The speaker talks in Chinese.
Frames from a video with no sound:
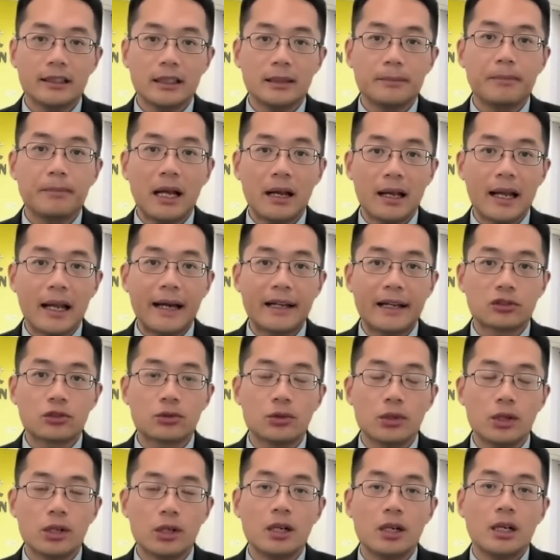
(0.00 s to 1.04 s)
一般来
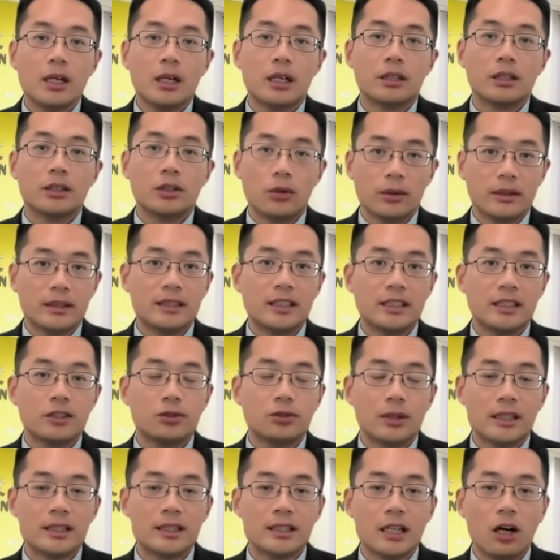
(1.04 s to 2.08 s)
说有一些
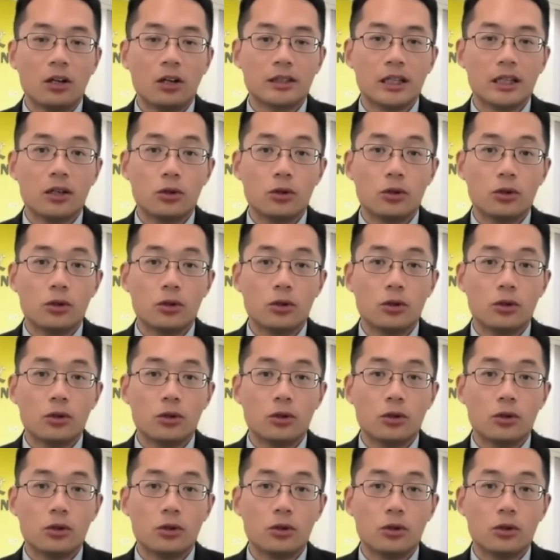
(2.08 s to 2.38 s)
学校